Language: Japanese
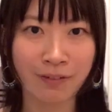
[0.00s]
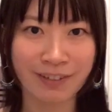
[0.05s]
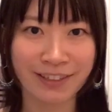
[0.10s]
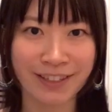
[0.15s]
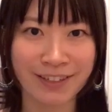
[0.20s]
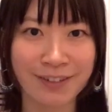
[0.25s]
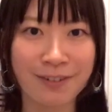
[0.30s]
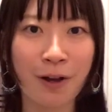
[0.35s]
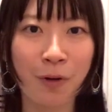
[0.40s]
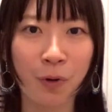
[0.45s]

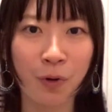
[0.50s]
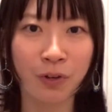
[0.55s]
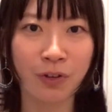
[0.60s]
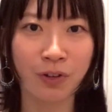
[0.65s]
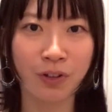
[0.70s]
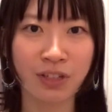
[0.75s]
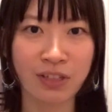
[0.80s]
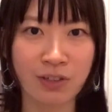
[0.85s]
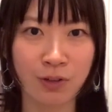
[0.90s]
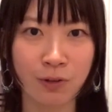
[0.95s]
私は本
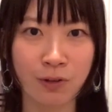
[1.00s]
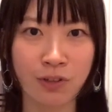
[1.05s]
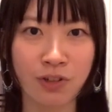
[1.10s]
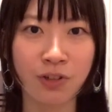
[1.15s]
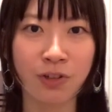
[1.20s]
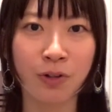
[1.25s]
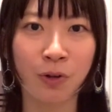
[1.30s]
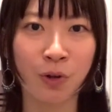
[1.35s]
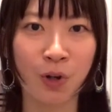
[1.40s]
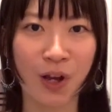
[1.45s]
当に集
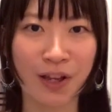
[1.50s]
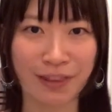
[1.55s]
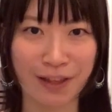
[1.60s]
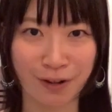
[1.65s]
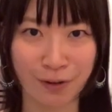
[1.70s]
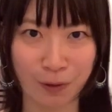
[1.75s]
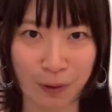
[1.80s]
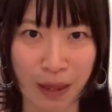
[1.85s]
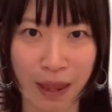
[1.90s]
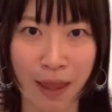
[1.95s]
中力がな
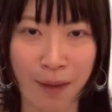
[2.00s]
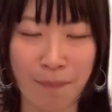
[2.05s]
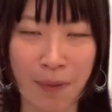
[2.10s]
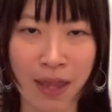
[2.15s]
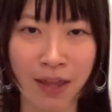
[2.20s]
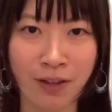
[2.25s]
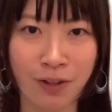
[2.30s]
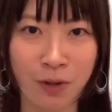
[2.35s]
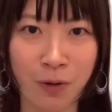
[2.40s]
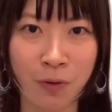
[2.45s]
くて
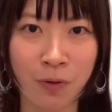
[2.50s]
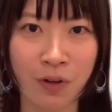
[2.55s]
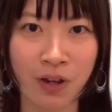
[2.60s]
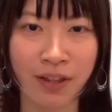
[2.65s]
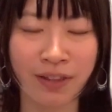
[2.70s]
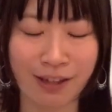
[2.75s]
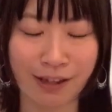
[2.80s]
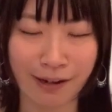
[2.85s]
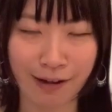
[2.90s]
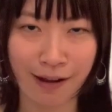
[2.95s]
勉強
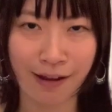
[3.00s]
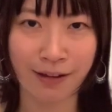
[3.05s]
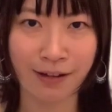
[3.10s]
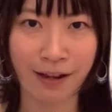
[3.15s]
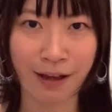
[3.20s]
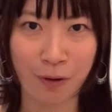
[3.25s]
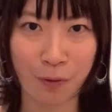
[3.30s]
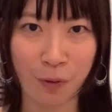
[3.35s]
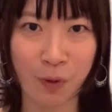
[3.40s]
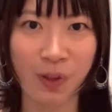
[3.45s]
が嫌い
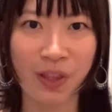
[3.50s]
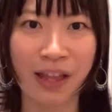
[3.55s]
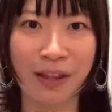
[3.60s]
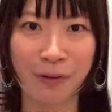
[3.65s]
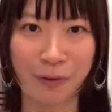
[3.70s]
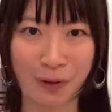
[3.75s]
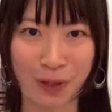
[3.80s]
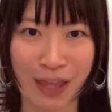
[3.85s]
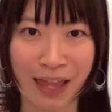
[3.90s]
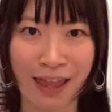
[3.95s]
な子な
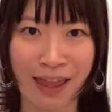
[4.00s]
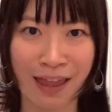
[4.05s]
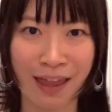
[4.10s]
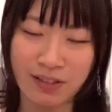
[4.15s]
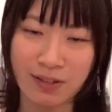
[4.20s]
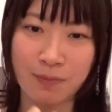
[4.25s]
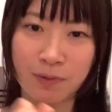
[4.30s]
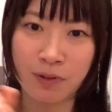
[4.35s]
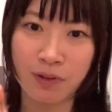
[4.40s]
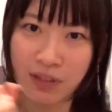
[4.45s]
ので、
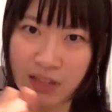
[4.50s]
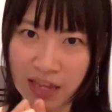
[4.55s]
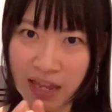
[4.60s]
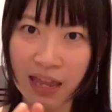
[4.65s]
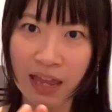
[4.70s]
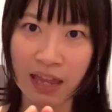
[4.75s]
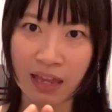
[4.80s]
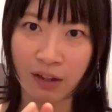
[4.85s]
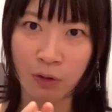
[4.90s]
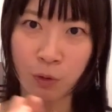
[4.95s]
自分
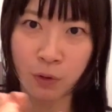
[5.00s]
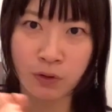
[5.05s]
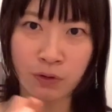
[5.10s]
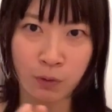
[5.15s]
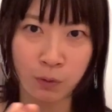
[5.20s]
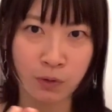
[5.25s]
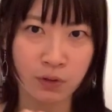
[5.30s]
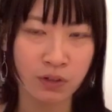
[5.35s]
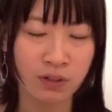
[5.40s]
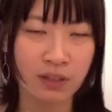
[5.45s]
で
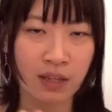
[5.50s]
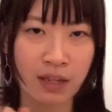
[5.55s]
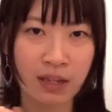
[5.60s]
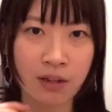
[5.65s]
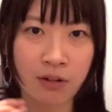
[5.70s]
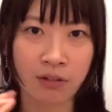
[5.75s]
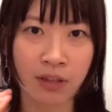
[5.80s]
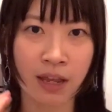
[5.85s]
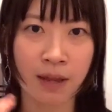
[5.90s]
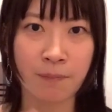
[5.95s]
コツコツで
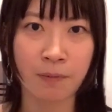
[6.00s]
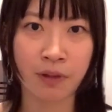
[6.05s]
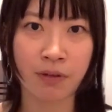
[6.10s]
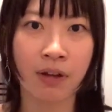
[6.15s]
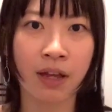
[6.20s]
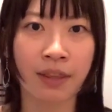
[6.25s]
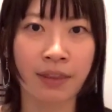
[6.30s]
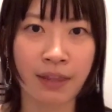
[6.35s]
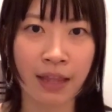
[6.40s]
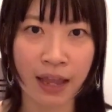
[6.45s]
きるタイプで
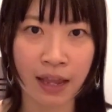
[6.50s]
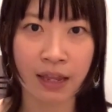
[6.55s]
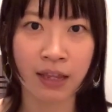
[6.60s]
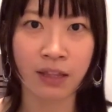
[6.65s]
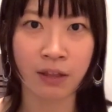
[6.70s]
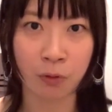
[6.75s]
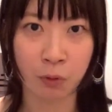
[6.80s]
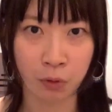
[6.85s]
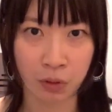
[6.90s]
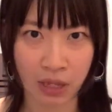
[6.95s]
はな
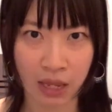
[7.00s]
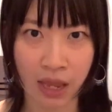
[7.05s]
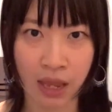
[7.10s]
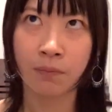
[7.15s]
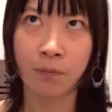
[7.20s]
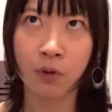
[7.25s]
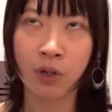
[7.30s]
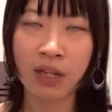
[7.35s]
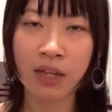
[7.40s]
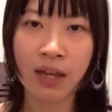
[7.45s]
いので、
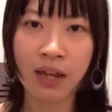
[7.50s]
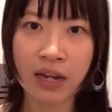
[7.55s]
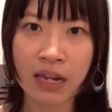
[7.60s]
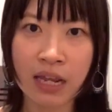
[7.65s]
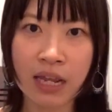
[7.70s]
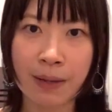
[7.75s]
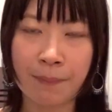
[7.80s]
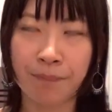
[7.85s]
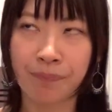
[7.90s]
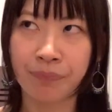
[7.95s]
無理や
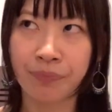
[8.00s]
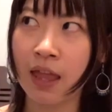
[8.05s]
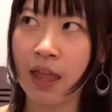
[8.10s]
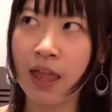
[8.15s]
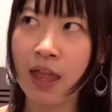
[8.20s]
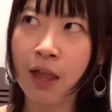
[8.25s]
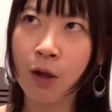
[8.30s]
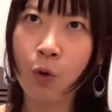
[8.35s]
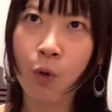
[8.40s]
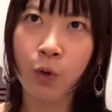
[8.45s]
り
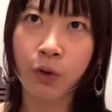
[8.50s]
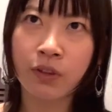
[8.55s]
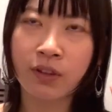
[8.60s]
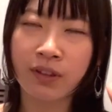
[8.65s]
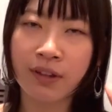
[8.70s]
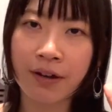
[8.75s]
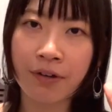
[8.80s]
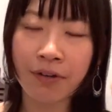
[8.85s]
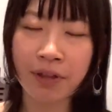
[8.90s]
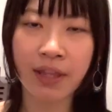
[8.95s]
英語を
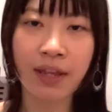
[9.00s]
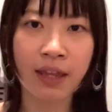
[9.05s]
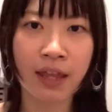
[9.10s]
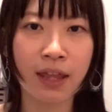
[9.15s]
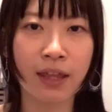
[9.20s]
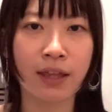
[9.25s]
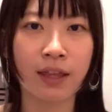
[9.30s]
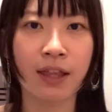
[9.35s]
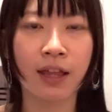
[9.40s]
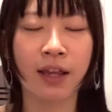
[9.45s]
使わなきゃ
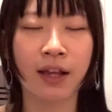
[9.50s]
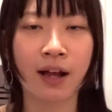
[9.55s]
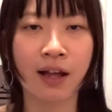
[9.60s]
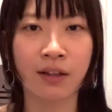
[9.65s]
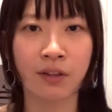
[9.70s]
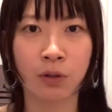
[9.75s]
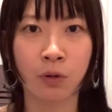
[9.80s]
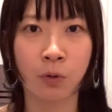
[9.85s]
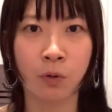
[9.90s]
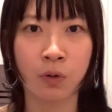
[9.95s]
いけない
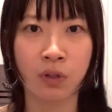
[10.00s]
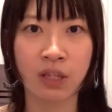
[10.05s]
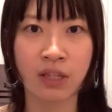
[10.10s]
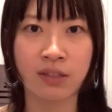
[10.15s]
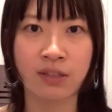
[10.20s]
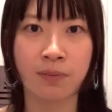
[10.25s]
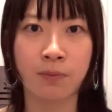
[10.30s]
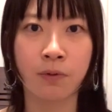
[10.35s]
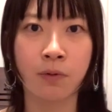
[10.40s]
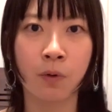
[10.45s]
環境に
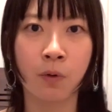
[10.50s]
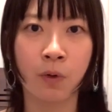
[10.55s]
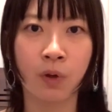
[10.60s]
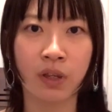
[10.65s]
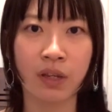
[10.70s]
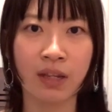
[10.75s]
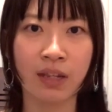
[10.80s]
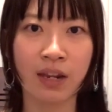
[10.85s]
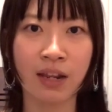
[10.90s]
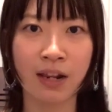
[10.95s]
自分を
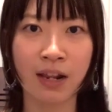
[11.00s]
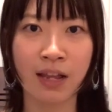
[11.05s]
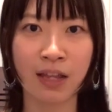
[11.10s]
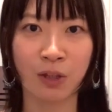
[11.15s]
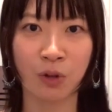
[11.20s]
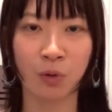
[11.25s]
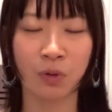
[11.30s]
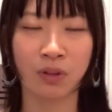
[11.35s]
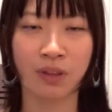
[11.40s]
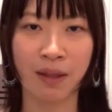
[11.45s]
入れな
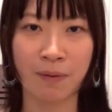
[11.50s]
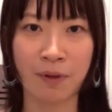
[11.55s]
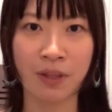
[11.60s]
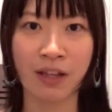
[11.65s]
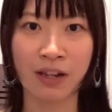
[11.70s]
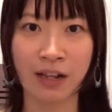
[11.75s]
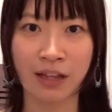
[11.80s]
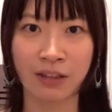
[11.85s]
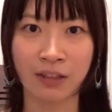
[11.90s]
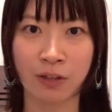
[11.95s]
いとダメ
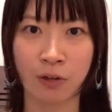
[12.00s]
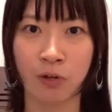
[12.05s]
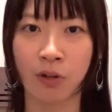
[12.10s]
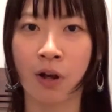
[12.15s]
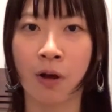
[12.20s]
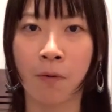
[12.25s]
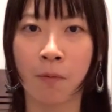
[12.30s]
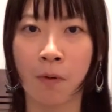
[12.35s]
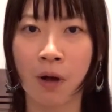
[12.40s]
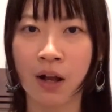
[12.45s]
だなっていう
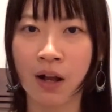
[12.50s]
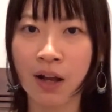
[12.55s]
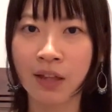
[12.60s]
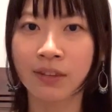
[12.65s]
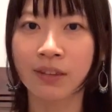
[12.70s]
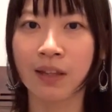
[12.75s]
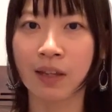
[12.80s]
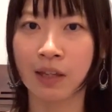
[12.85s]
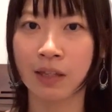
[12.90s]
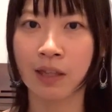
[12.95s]
のが分
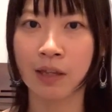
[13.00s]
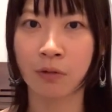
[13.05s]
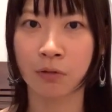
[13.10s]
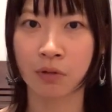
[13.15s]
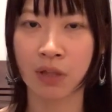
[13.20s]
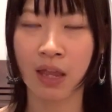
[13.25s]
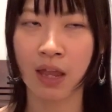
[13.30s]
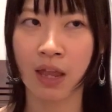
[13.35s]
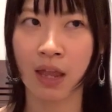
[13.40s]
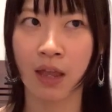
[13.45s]
かっていた
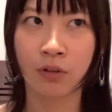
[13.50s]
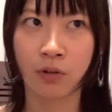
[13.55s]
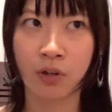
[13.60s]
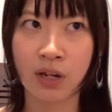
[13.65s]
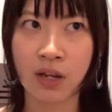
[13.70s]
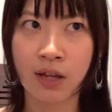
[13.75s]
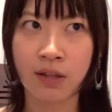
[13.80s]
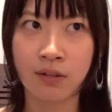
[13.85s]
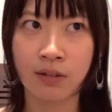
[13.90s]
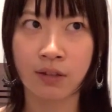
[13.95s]
ので、と
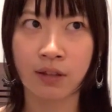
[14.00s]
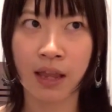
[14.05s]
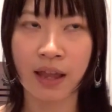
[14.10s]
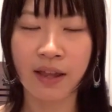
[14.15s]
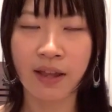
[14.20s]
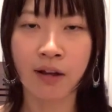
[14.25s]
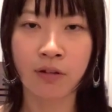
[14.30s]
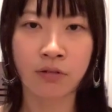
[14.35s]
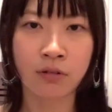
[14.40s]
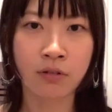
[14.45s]
りあえず
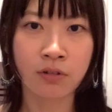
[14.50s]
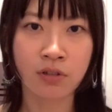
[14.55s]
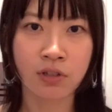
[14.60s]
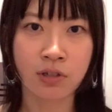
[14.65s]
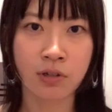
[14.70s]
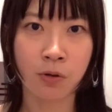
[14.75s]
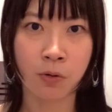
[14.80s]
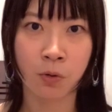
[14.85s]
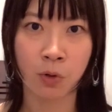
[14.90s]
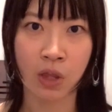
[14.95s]
大学の
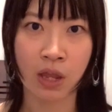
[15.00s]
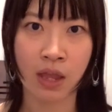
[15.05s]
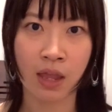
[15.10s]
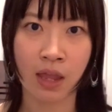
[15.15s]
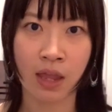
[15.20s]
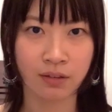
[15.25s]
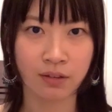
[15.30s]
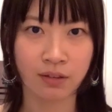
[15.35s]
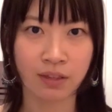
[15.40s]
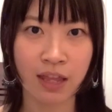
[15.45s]
授業
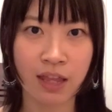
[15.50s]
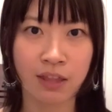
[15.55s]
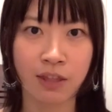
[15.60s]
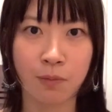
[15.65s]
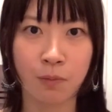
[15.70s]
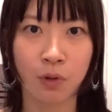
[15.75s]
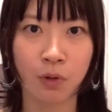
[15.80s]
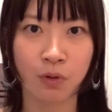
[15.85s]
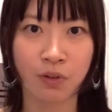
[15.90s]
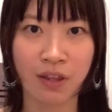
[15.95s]
で
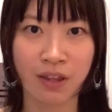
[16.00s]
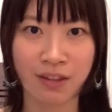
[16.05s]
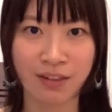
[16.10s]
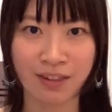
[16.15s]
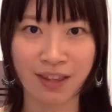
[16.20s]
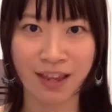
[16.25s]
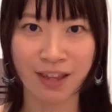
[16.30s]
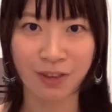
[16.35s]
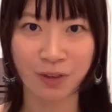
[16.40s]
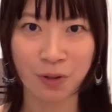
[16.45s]
ネイティブの先
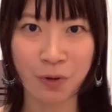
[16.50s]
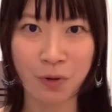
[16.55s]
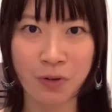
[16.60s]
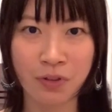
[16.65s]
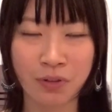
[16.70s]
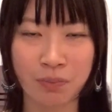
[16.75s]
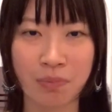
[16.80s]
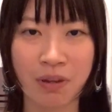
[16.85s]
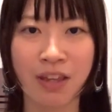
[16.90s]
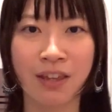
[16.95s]
生と
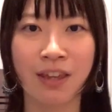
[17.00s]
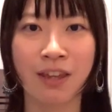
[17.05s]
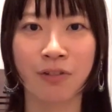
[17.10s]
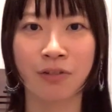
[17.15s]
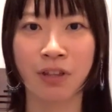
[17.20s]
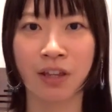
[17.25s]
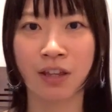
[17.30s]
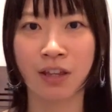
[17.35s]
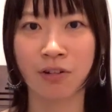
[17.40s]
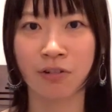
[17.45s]
スピーキング
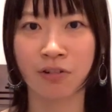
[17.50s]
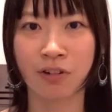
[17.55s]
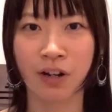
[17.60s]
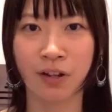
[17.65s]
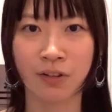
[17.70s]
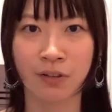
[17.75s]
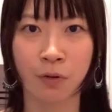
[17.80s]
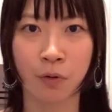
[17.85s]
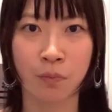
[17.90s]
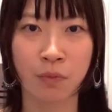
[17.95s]
できる
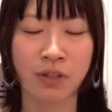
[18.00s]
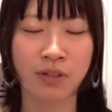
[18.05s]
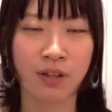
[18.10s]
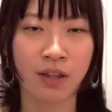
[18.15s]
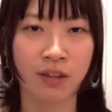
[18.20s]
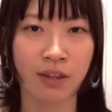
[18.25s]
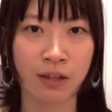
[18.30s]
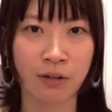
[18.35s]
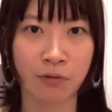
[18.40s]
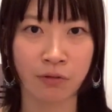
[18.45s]
クラスを見つ
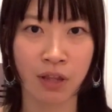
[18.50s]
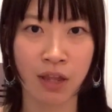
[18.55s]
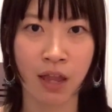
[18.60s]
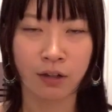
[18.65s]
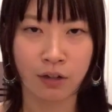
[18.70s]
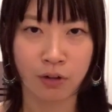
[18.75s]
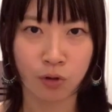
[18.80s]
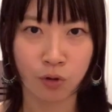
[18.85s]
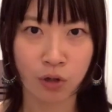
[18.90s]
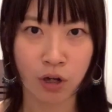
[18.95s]
けたので、
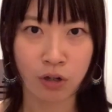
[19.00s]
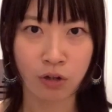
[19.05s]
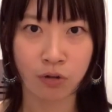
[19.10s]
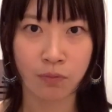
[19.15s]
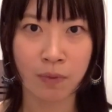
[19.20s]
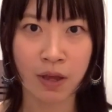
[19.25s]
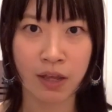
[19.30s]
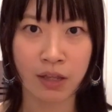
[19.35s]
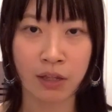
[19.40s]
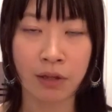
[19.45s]
留学
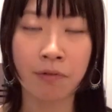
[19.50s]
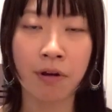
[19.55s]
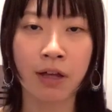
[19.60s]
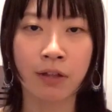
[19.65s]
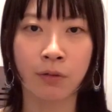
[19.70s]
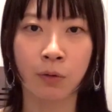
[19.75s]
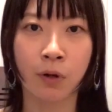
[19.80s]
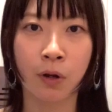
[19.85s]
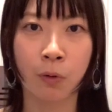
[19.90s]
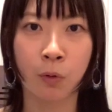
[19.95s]
前には
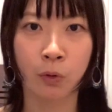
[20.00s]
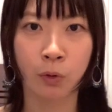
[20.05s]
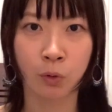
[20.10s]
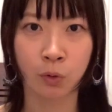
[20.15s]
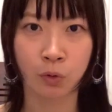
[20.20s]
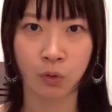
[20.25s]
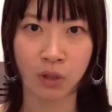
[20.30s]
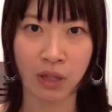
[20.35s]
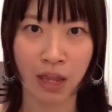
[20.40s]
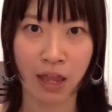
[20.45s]
それを
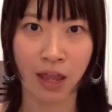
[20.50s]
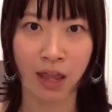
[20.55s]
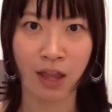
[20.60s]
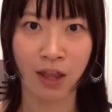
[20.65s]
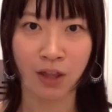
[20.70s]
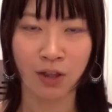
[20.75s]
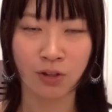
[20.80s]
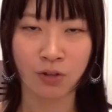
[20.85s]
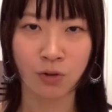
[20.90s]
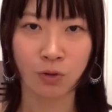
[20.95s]
取って、
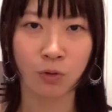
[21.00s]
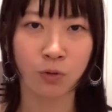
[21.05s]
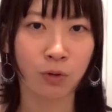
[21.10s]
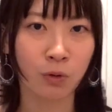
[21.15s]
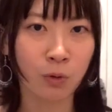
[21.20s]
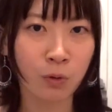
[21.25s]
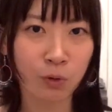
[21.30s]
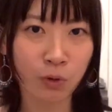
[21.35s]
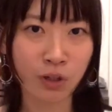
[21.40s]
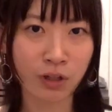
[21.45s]
ちょっと
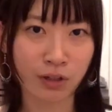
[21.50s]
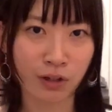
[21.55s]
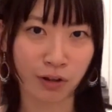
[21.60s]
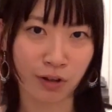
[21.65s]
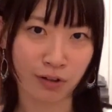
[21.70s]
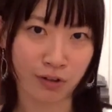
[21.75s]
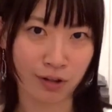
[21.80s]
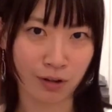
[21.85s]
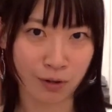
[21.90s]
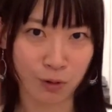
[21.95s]
その時だ
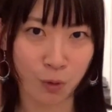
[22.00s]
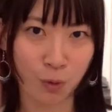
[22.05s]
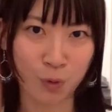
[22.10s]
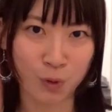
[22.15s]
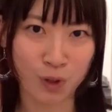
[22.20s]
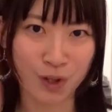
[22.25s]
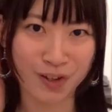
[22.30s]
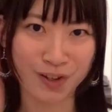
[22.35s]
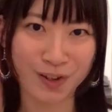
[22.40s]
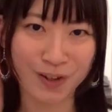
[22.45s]
け積極
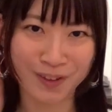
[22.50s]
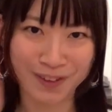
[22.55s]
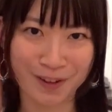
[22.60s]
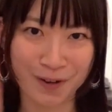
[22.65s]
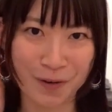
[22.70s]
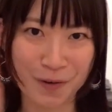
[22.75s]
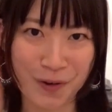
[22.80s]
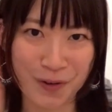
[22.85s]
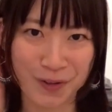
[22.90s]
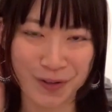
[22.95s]
的だった
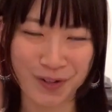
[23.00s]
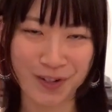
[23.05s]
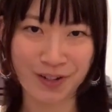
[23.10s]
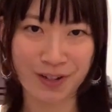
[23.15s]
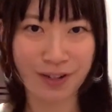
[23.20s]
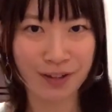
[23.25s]
私。